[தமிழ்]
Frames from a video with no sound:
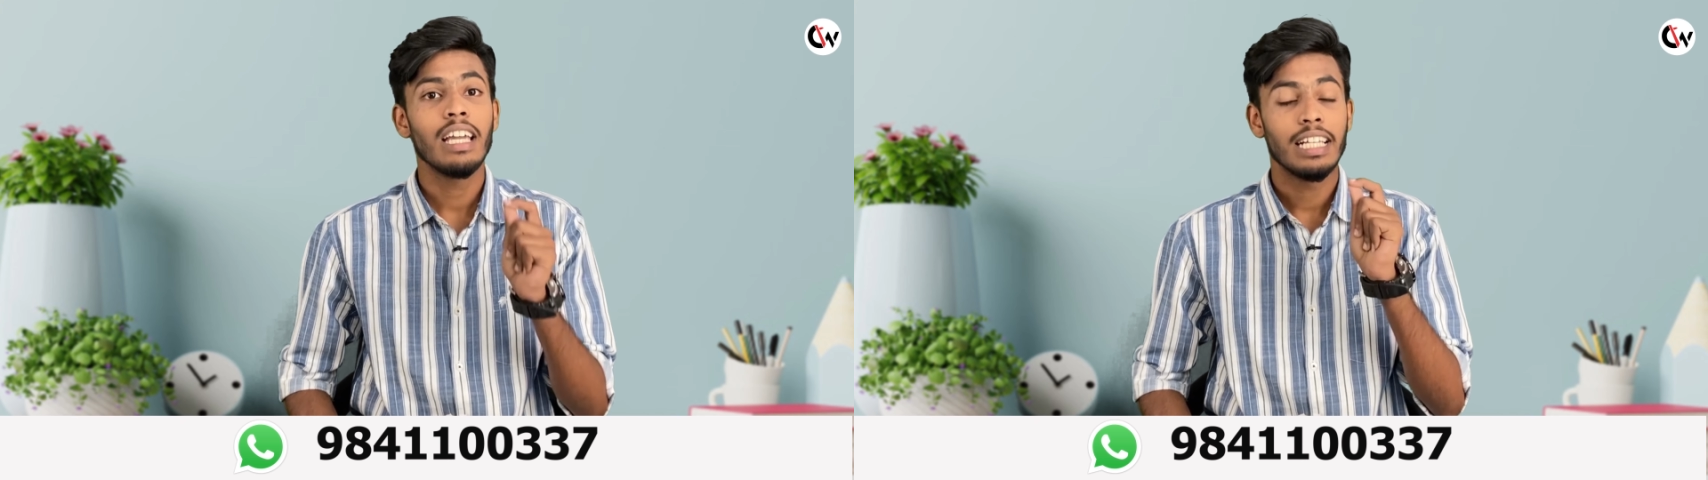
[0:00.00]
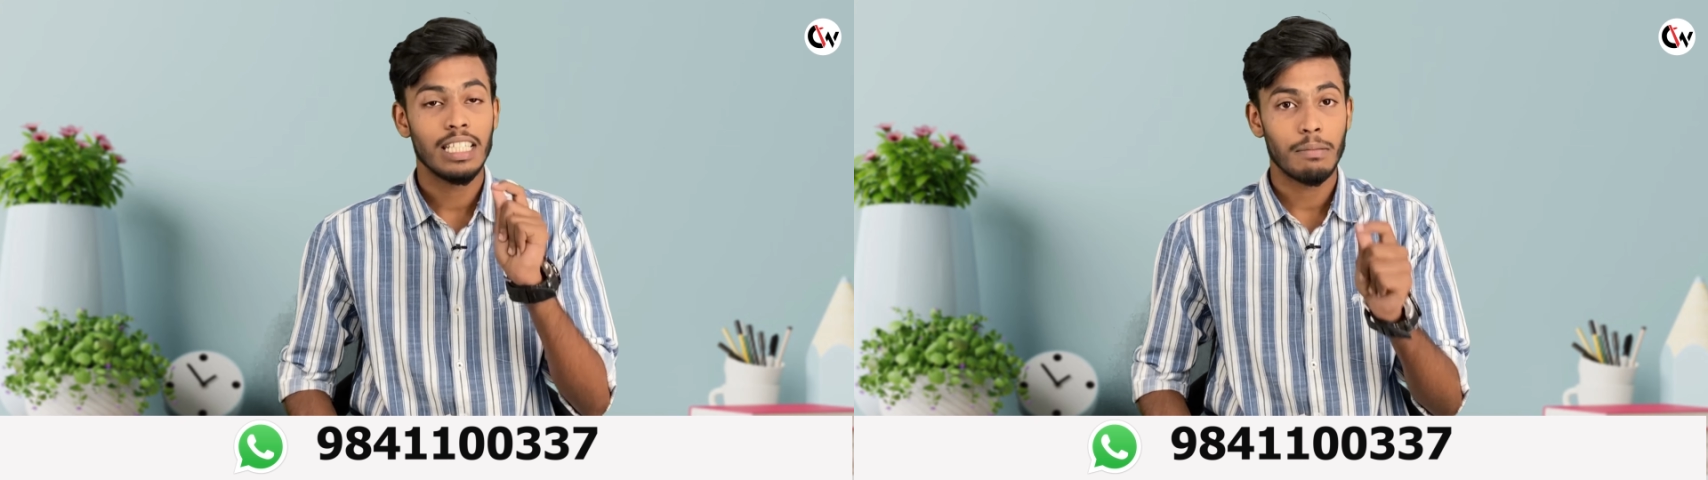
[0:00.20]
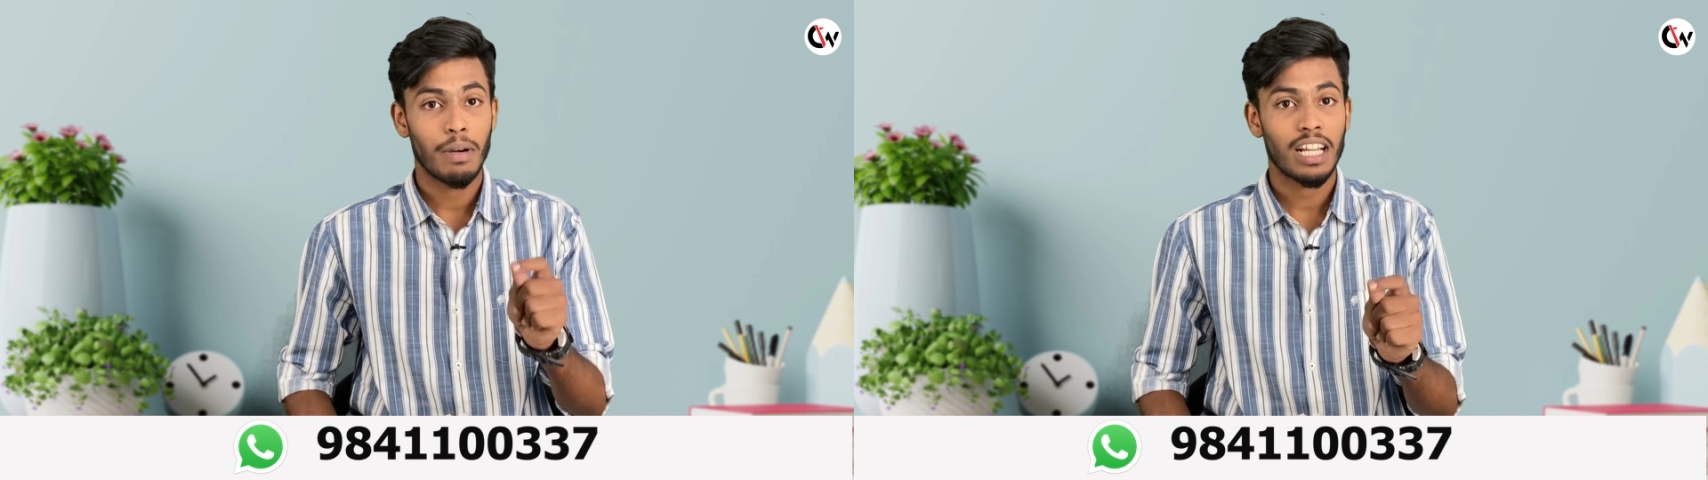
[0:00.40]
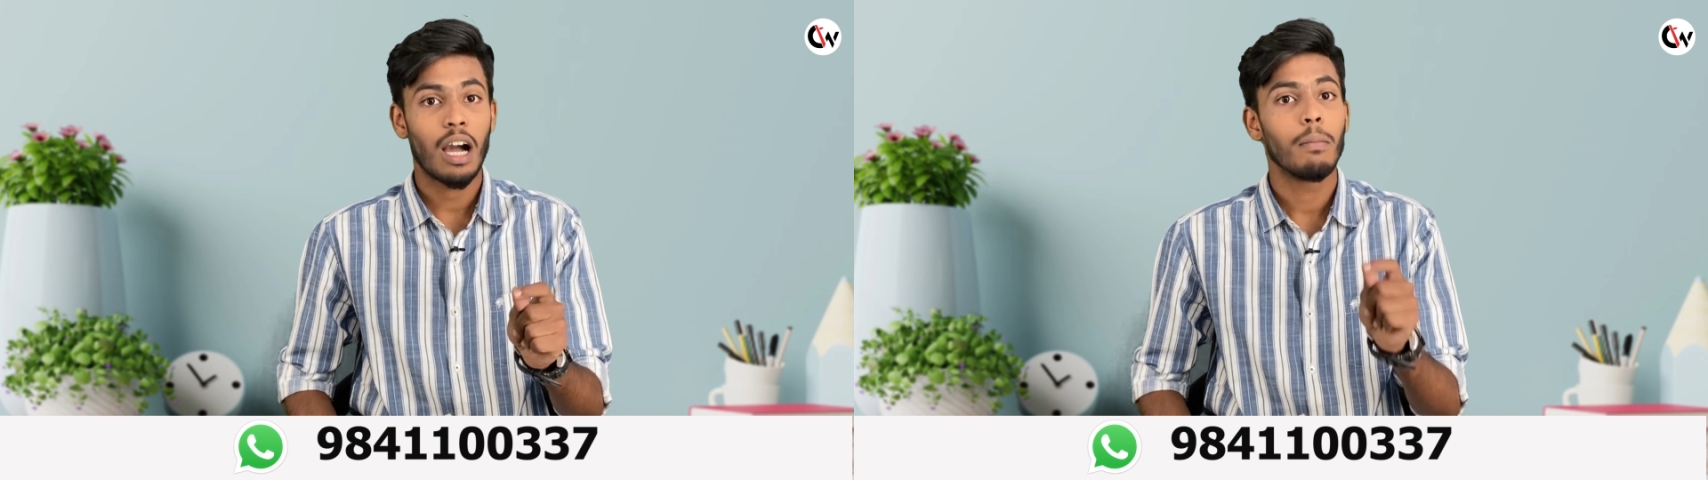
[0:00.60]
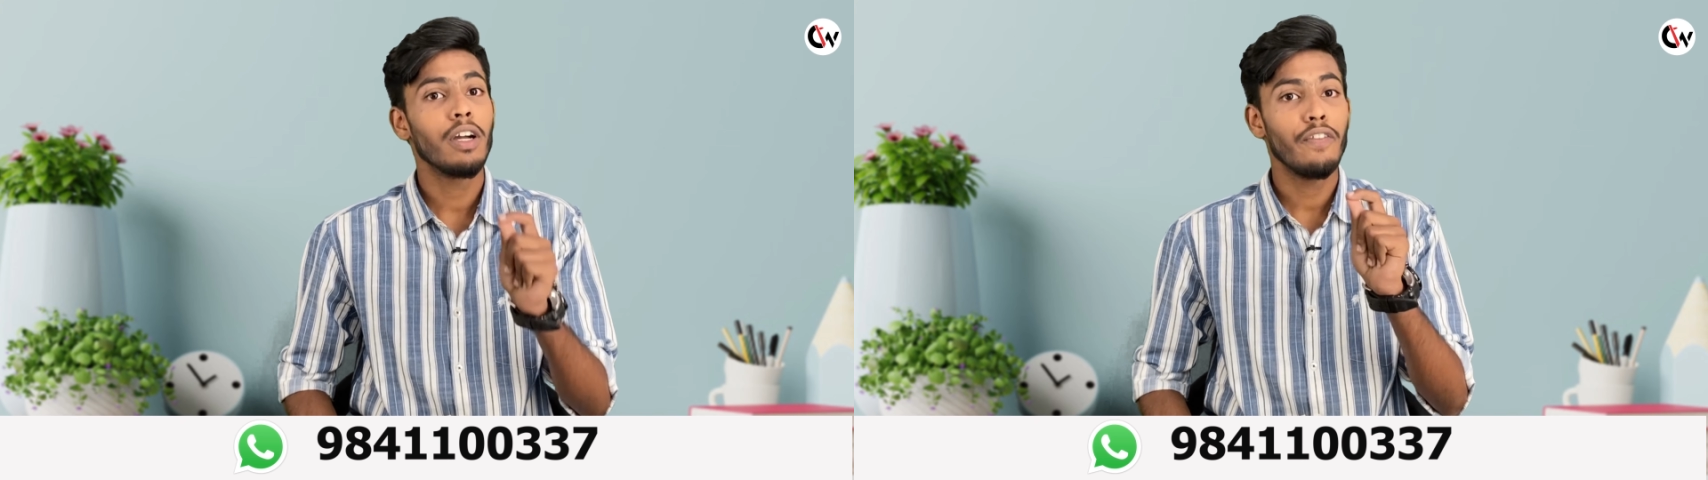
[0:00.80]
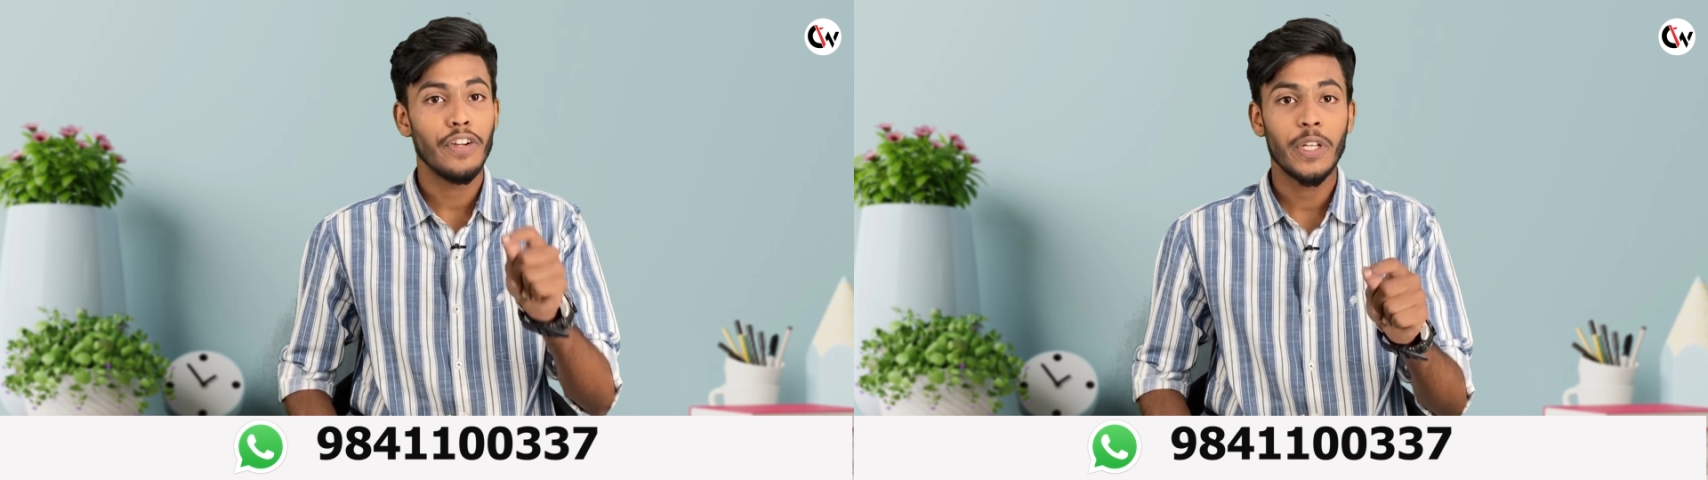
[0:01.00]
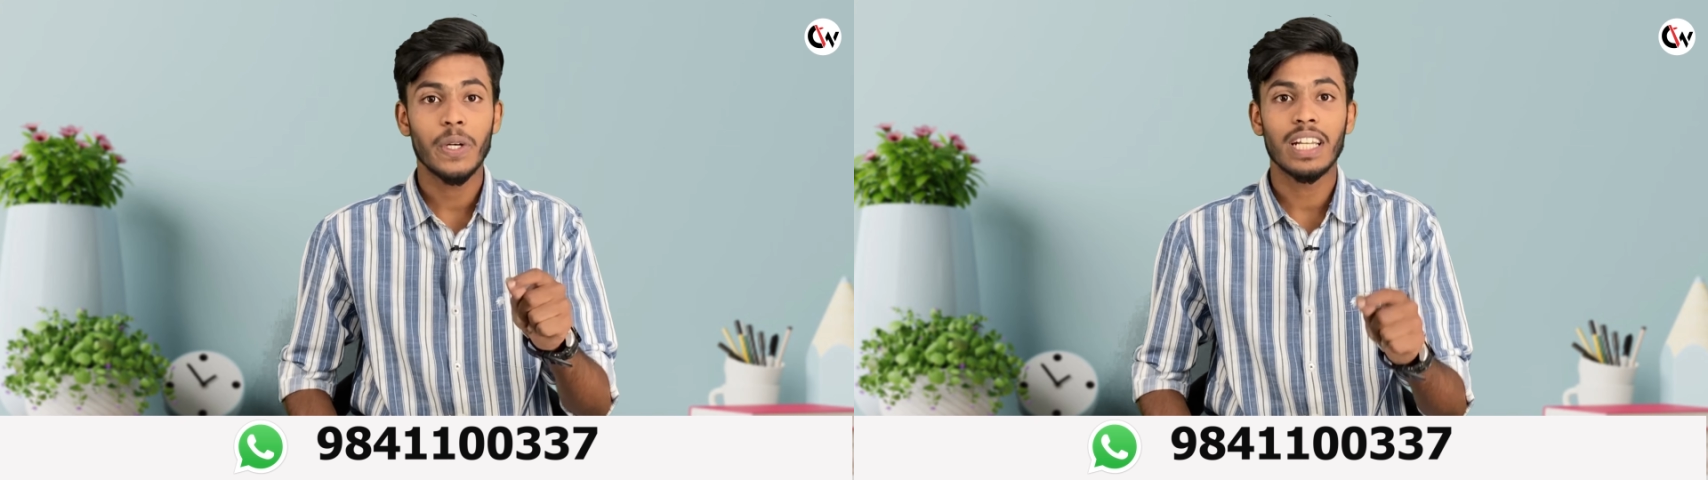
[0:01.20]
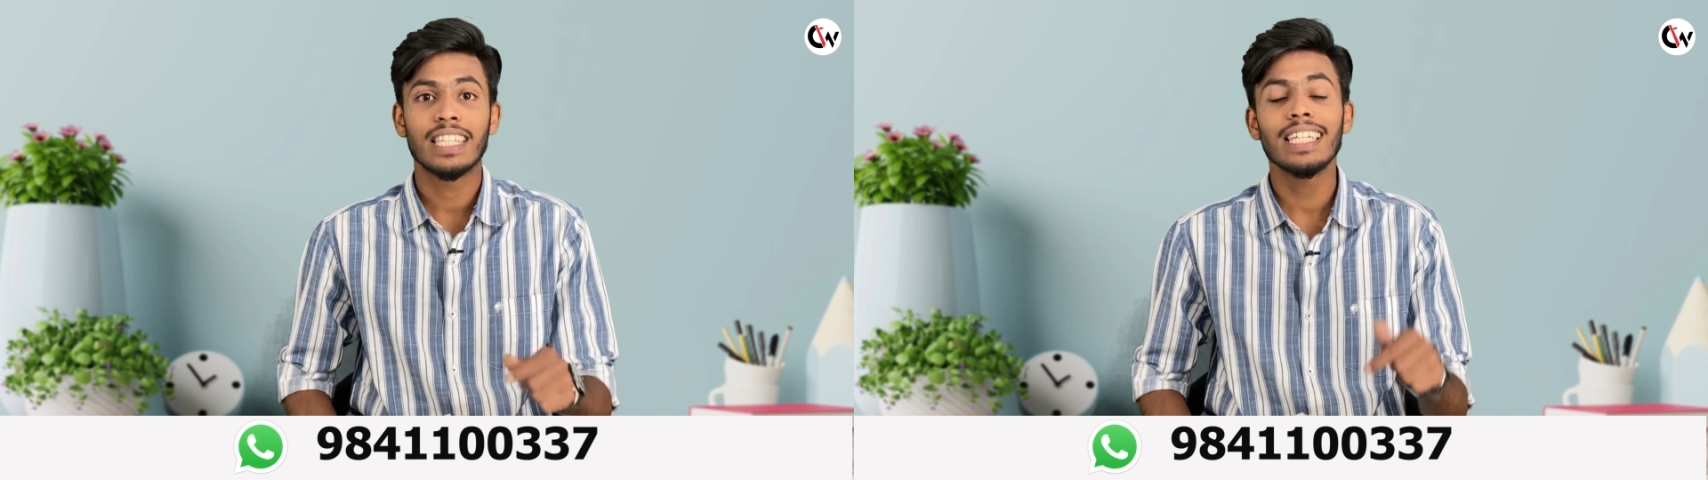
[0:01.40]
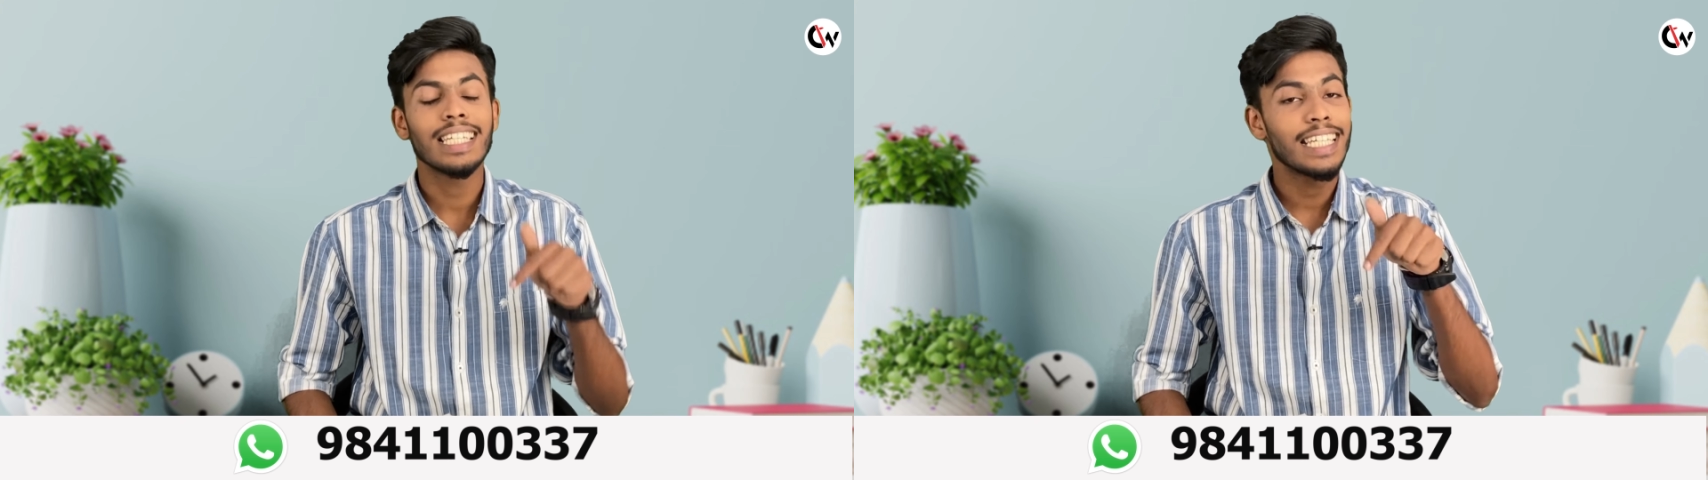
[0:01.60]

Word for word: இதை மறக்காமல் வீடியோ எடுத்து